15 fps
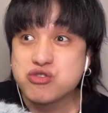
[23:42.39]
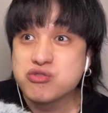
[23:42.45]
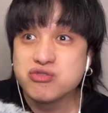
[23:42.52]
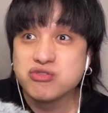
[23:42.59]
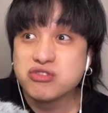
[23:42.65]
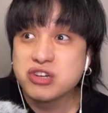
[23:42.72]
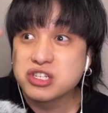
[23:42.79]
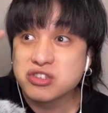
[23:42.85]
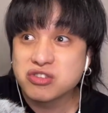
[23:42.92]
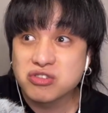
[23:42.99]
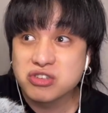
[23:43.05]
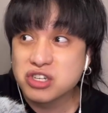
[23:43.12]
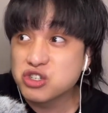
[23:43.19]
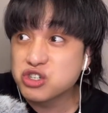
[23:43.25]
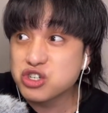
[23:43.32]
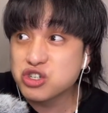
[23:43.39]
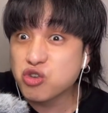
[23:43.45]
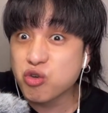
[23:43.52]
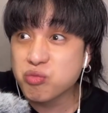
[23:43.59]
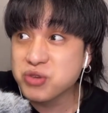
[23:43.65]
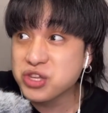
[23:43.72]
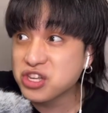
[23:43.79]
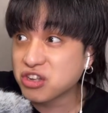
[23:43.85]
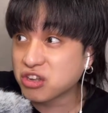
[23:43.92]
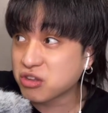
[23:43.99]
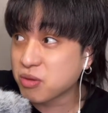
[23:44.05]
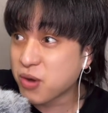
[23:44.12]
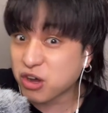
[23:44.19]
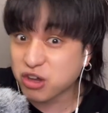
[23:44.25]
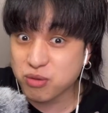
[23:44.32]
USA 仕込みに
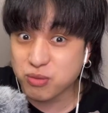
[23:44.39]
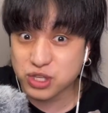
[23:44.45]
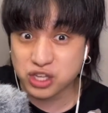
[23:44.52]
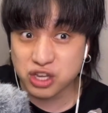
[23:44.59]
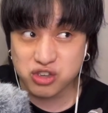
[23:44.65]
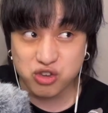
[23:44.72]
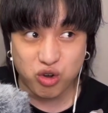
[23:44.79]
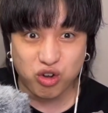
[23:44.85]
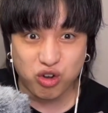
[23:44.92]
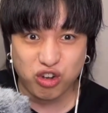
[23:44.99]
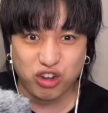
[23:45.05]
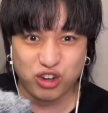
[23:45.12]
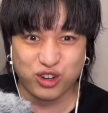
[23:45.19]
だって負けませんよ